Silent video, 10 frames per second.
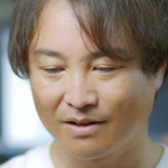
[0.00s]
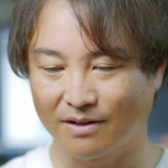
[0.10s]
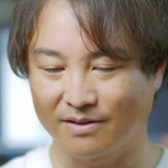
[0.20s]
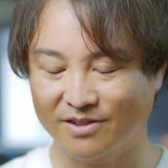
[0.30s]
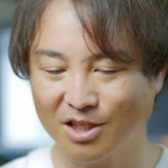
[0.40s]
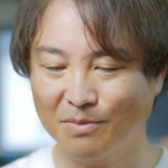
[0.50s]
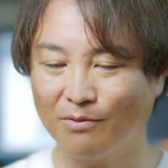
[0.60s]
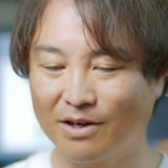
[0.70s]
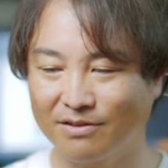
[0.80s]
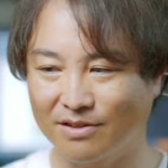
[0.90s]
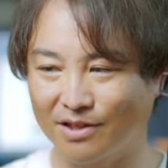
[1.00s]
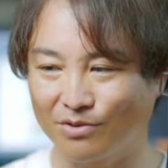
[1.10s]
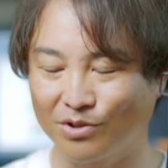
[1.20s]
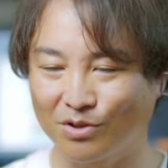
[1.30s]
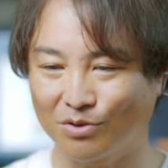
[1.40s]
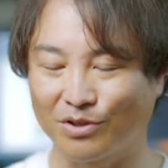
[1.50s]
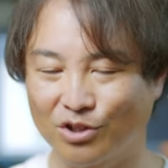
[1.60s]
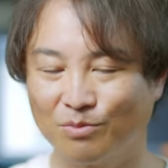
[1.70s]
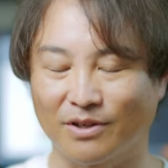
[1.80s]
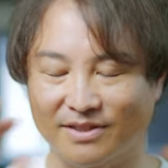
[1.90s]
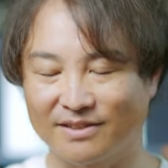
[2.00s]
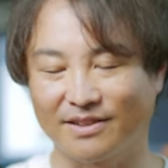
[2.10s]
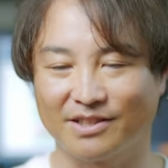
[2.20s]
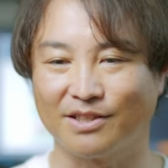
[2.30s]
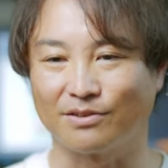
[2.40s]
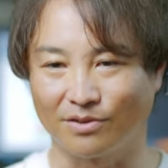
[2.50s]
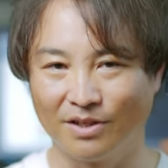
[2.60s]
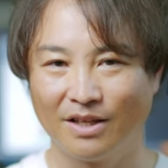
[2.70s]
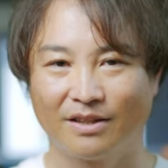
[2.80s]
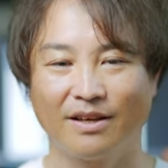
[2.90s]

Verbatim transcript: えー、隙間はあるんだけどいろんなところに雲が散在してると